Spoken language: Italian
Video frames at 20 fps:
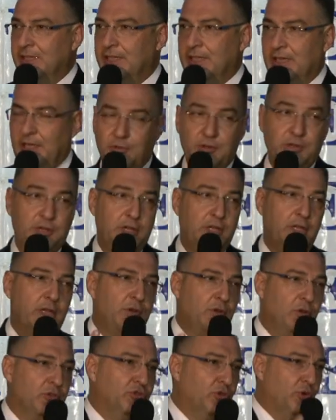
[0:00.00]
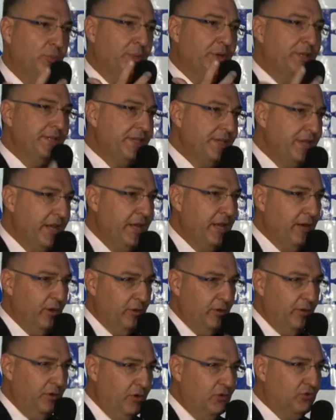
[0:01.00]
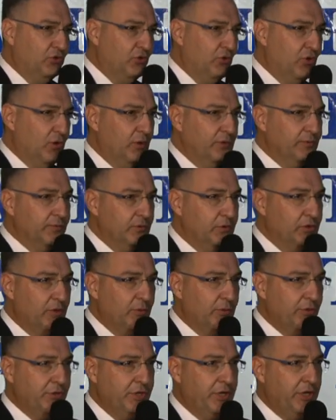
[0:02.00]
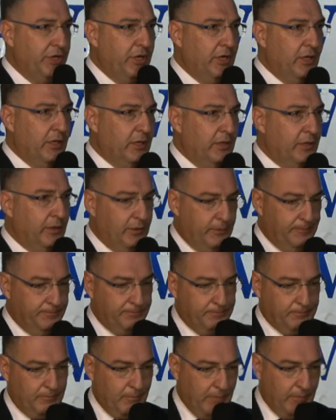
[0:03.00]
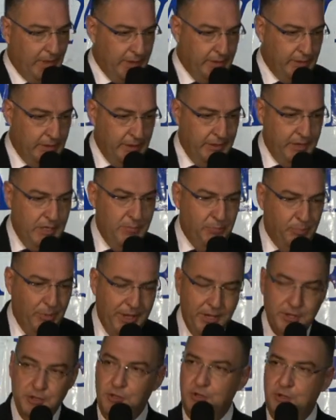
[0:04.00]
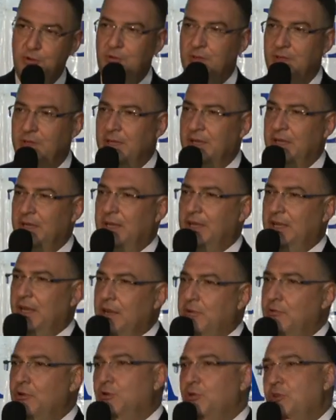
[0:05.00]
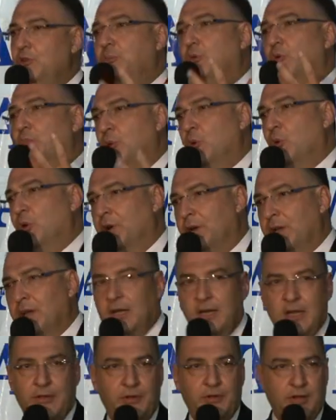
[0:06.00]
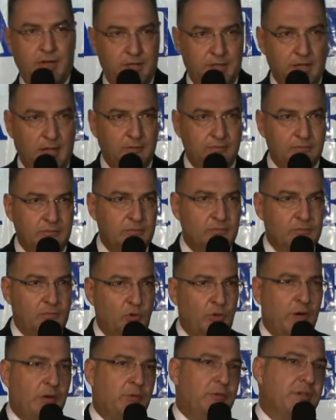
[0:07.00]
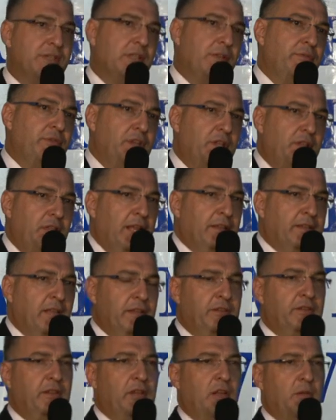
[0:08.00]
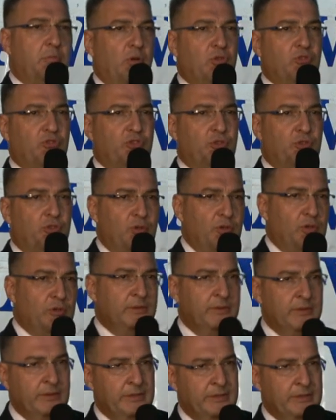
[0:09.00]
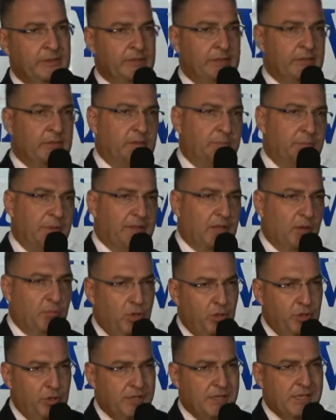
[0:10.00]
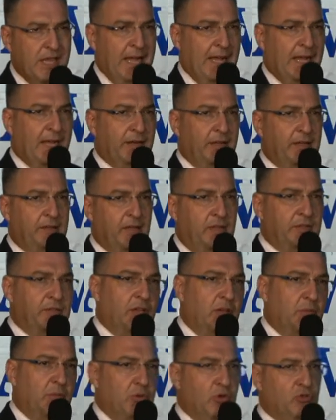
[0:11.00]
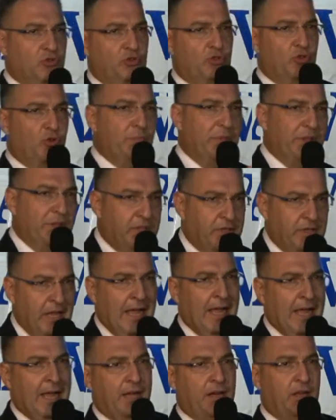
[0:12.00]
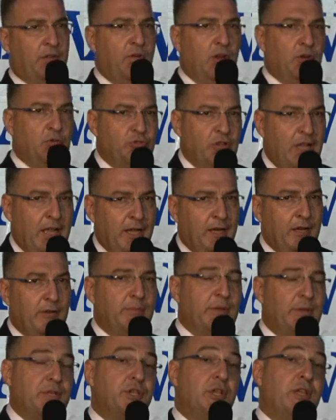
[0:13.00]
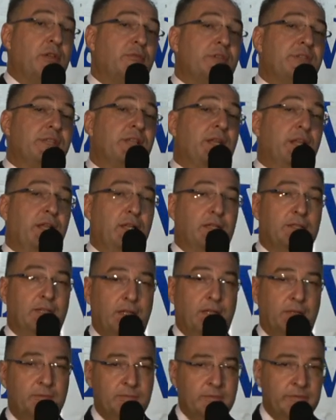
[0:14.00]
E quindi il nostro pensiero, il nostro diciamo così, ehm, impegno è quello di proporre la verità. Ora questa verità tanti la possono metabolizzare, tanti la possono meditare, valutare, ma c'è questa realtà.